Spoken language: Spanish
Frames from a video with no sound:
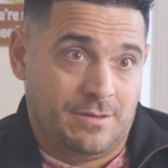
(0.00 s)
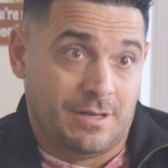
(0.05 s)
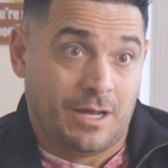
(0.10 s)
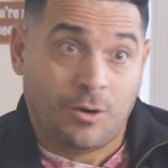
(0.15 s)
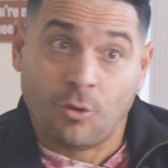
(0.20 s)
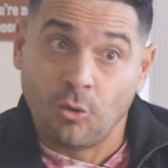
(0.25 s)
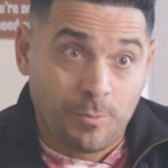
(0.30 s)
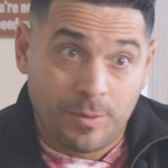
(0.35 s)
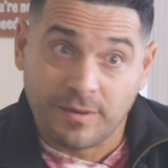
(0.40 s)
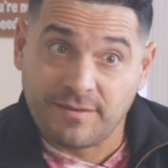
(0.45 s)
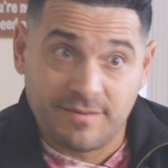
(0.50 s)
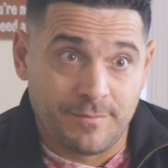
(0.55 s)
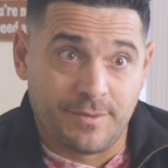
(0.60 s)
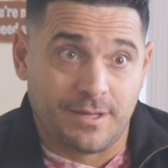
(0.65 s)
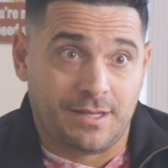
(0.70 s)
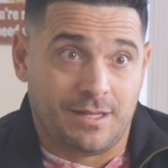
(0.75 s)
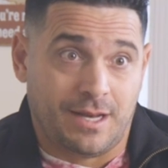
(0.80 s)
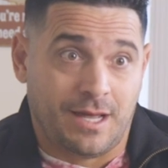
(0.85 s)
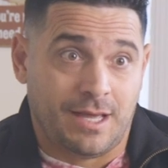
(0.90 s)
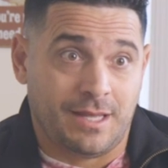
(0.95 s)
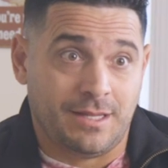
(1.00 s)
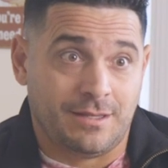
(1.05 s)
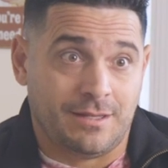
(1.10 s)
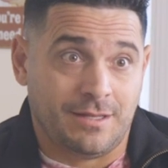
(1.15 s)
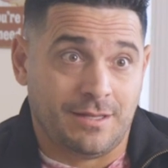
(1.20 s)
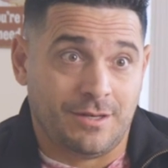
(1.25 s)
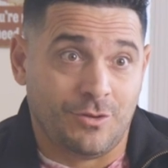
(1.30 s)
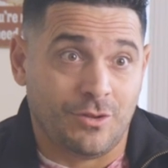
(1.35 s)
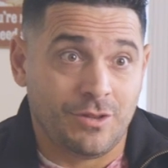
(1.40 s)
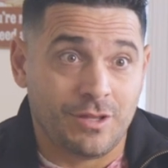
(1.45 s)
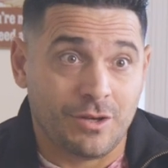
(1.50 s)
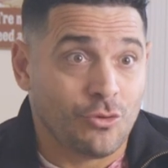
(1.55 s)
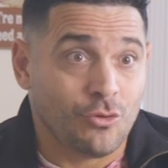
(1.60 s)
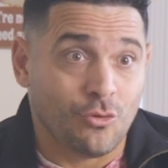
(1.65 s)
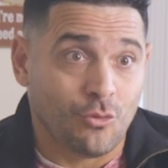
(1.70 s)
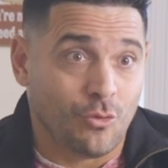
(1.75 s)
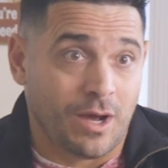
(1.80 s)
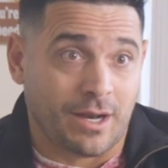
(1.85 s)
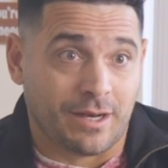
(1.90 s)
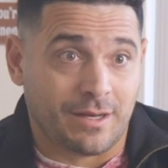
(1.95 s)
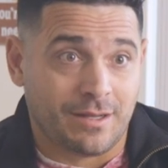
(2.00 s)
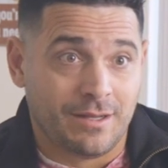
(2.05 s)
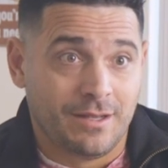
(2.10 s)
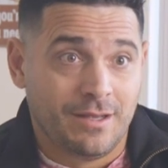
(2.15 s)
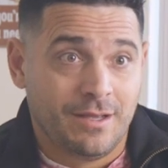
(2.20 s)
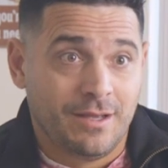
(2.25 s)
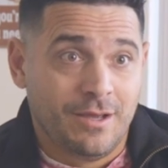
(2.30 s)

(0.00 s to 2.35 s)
La culpa siempre es de la gente, no es de los lugares.